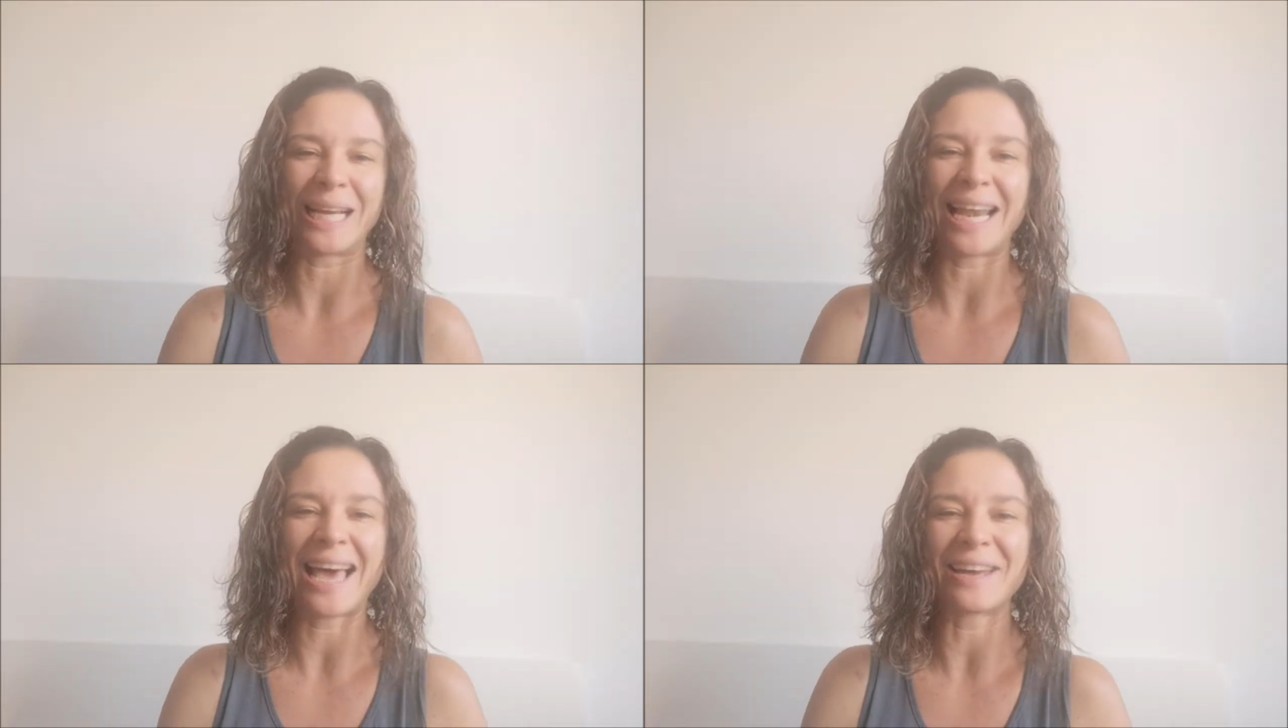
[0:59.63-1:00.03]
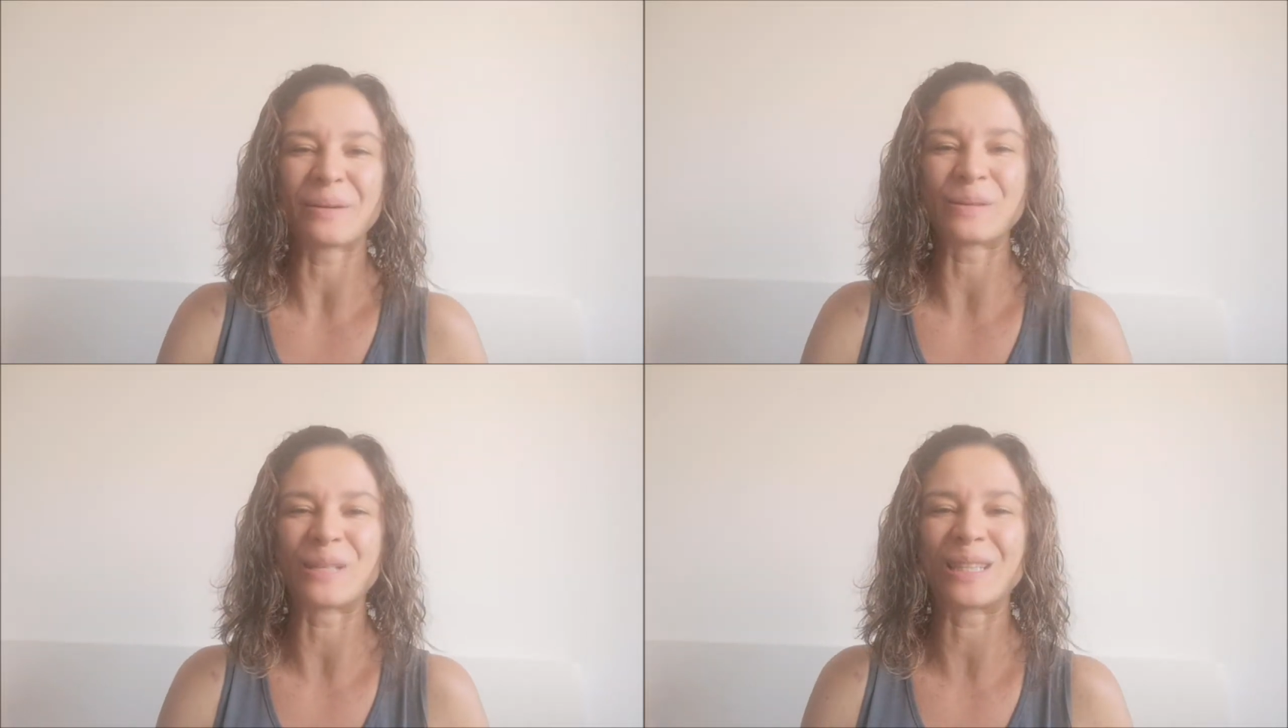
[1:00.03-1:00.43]
claro,
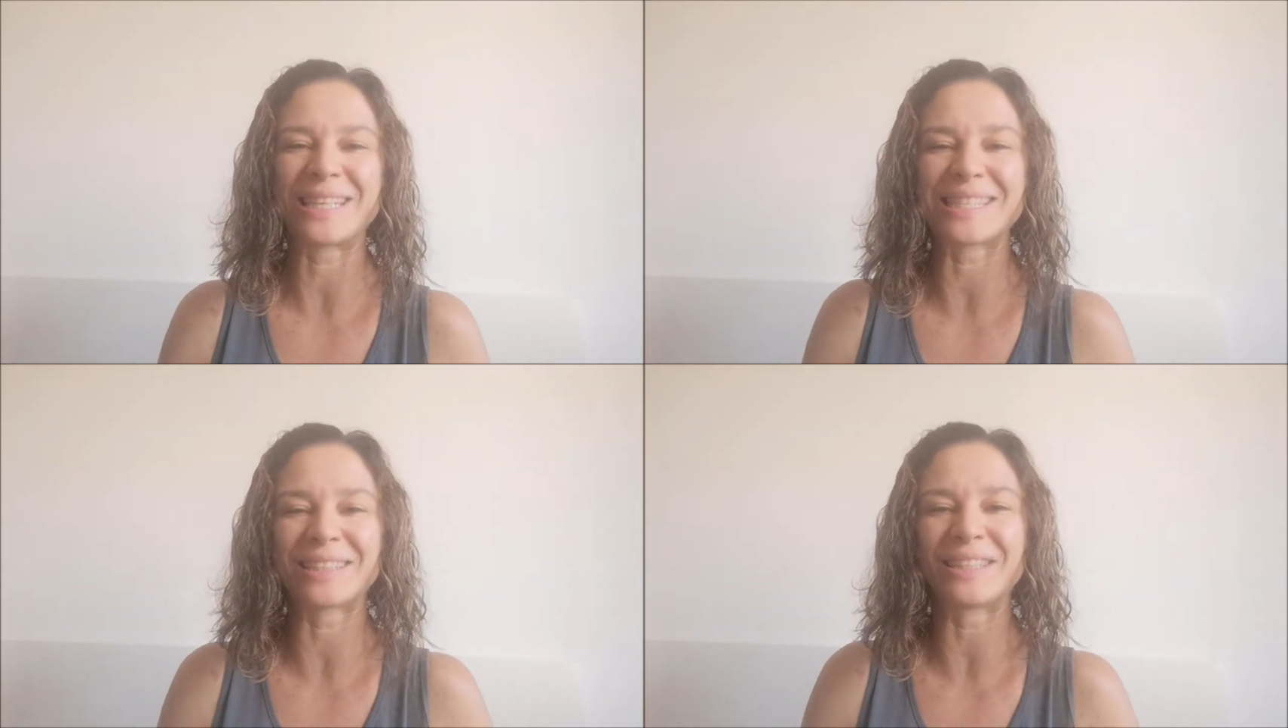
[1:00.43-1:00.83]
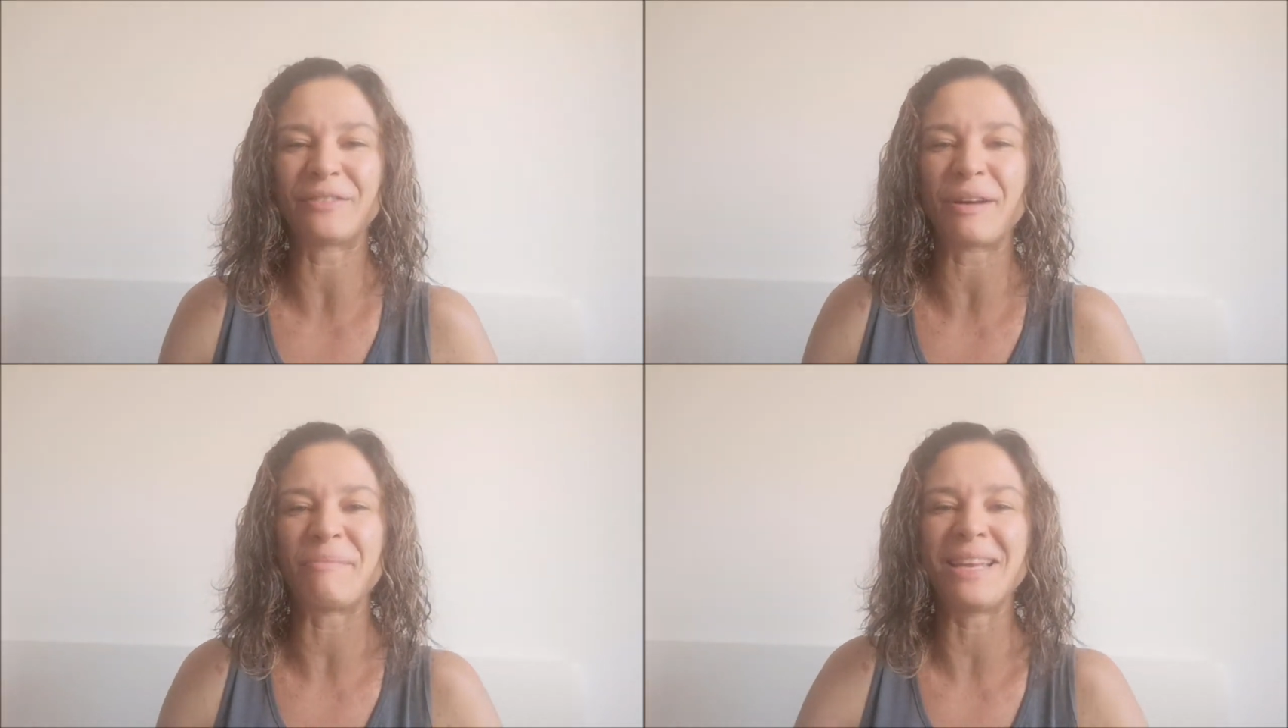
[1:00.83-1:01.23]
com certeza da
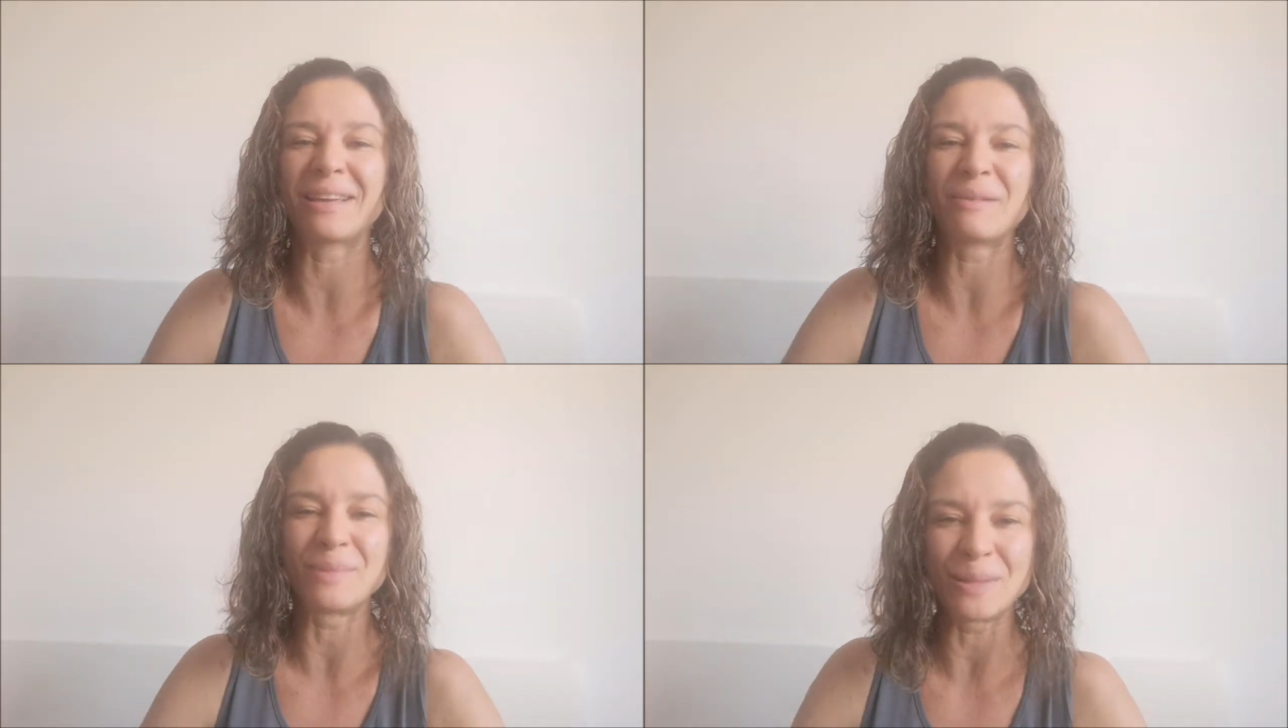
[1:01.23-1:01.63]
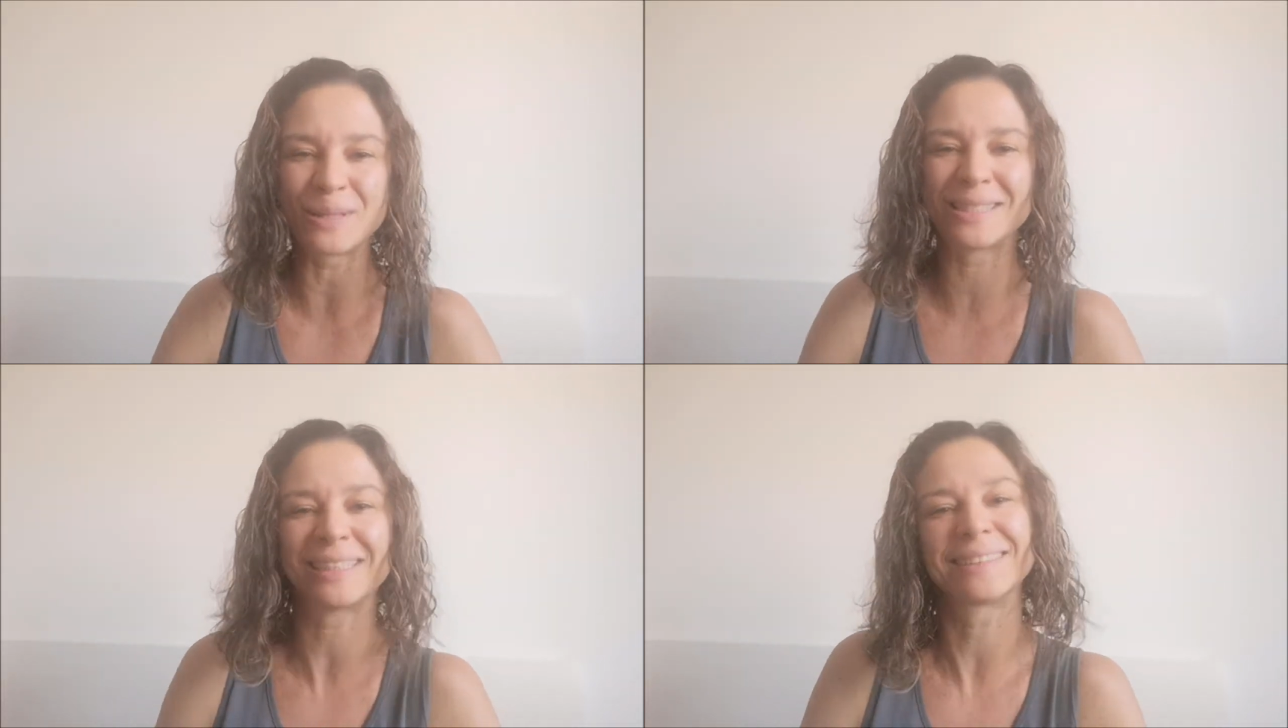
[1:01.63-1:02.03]
família que eu
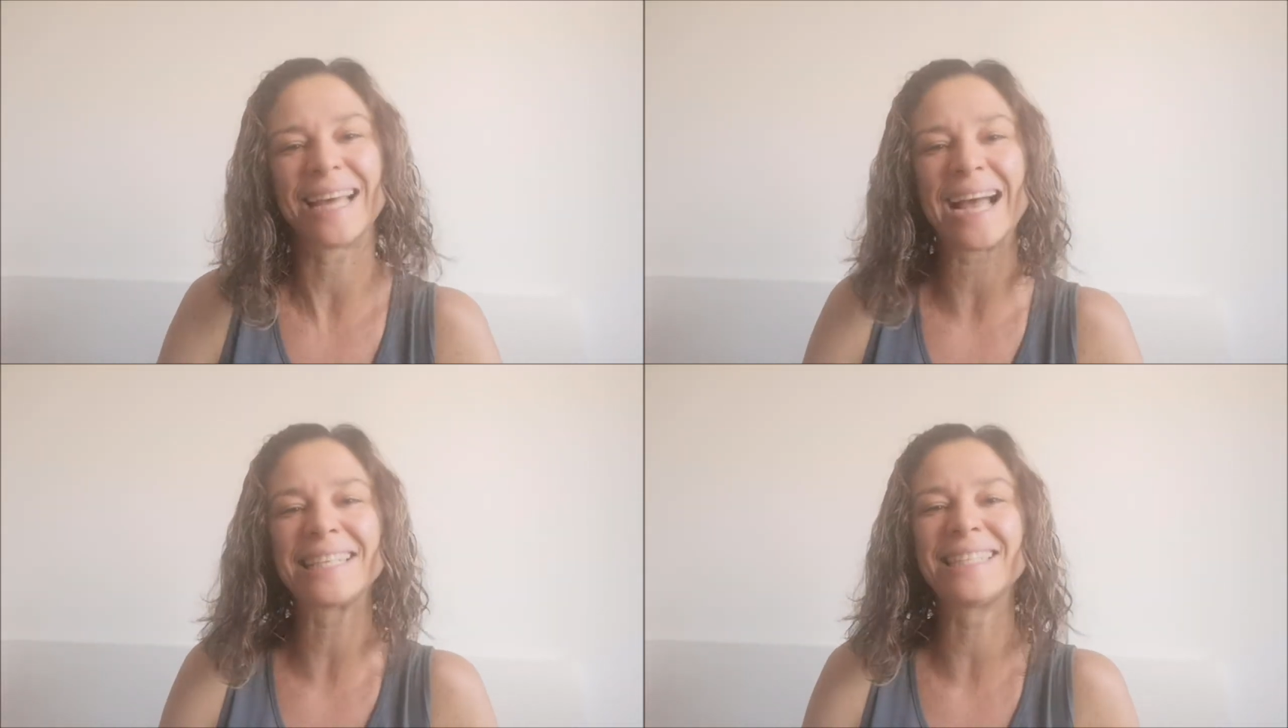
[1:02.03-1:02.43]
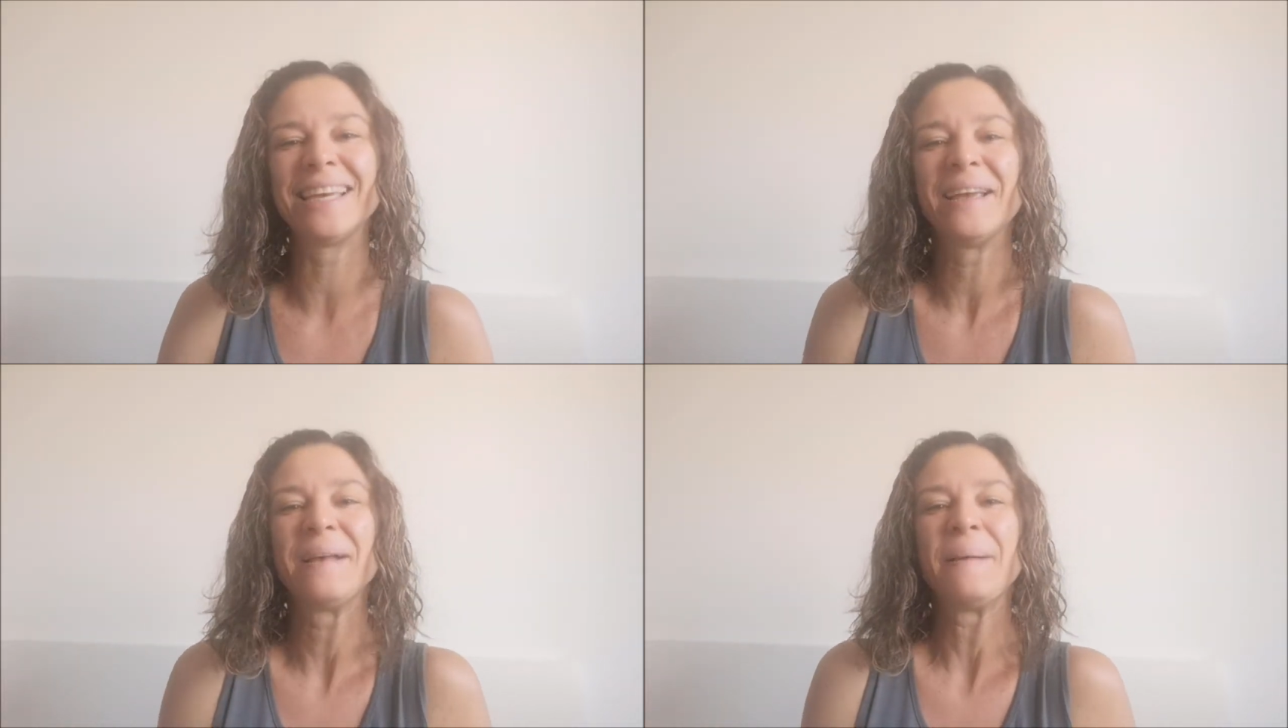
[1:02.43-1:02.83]
morro de saudade.
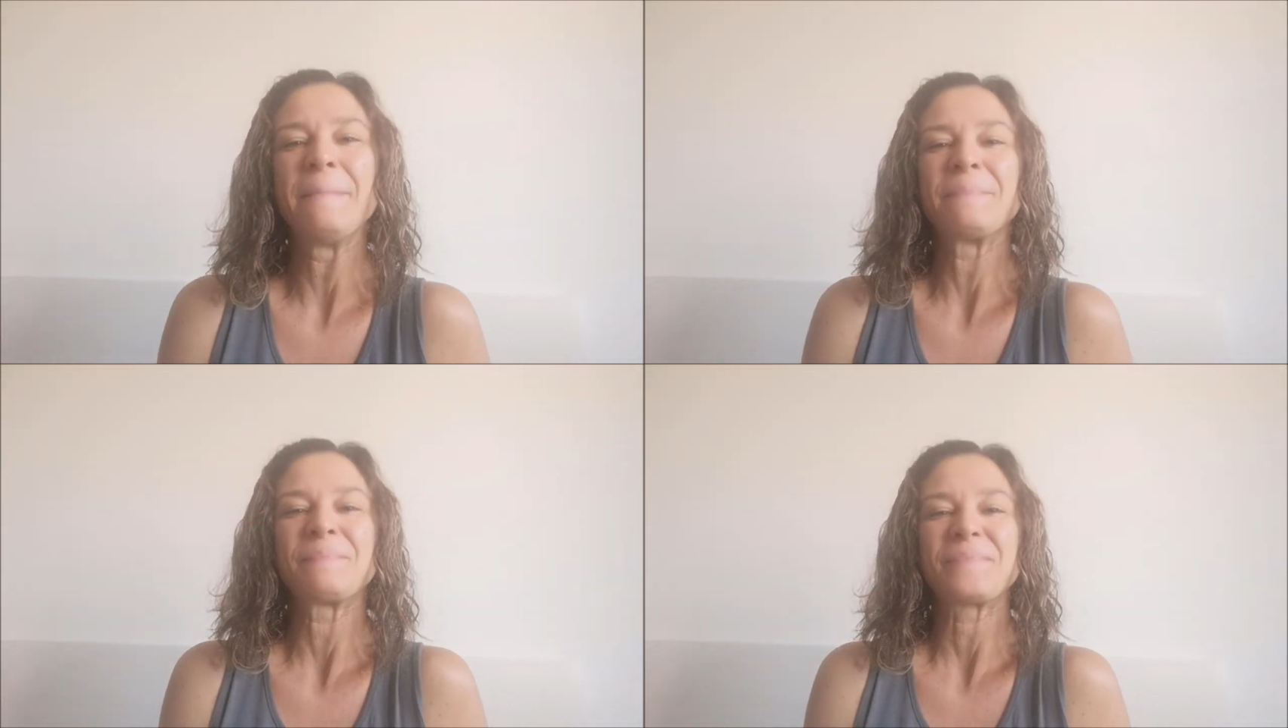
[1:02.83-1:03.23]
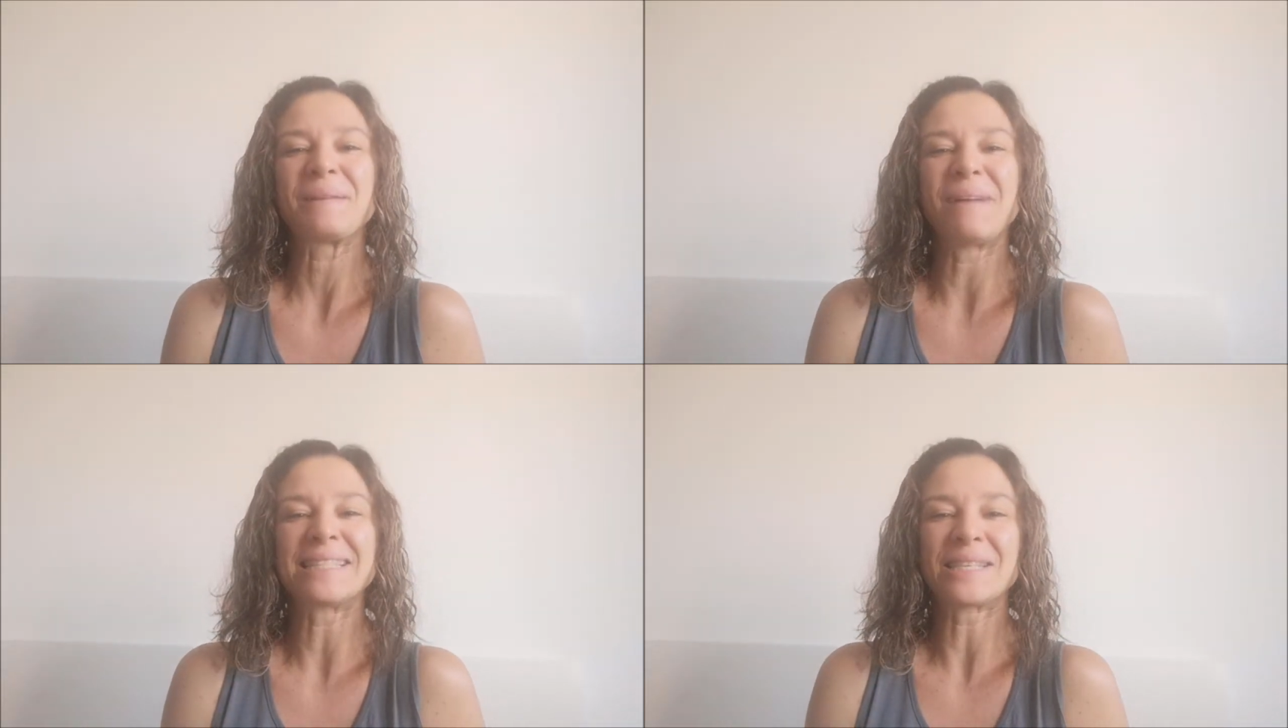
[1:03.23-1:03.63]

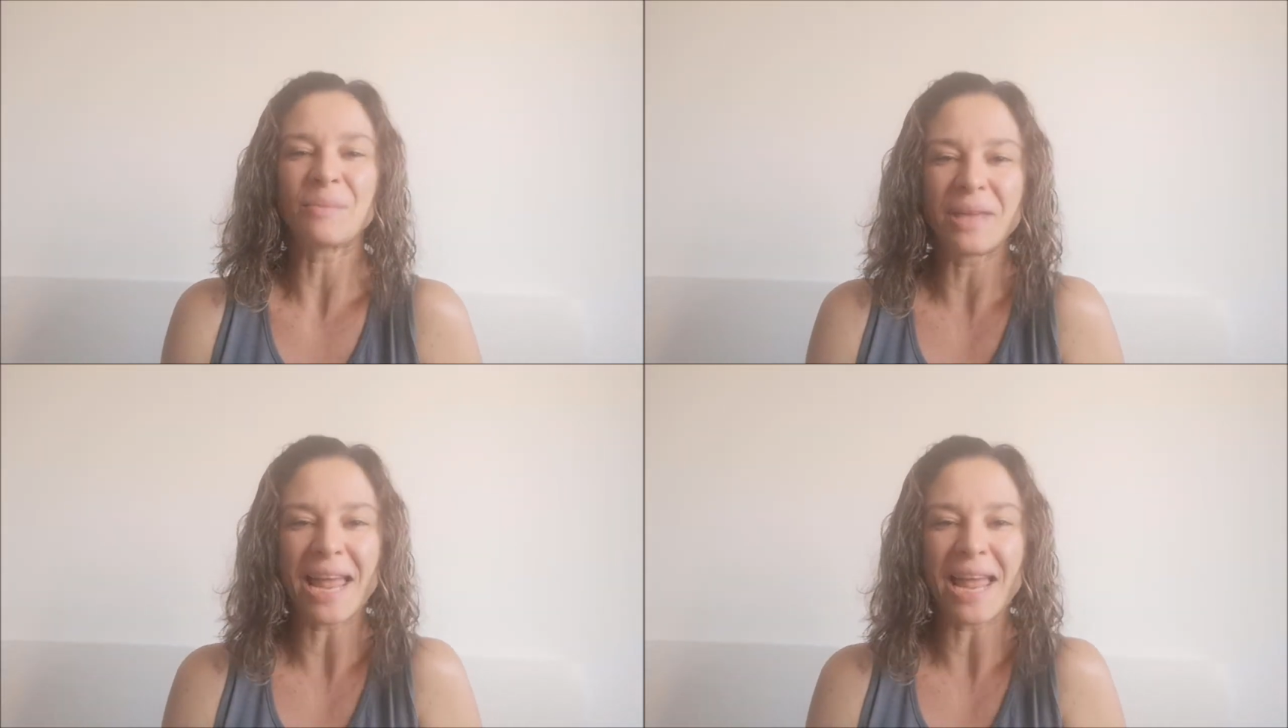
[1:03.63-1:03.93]
Mas essa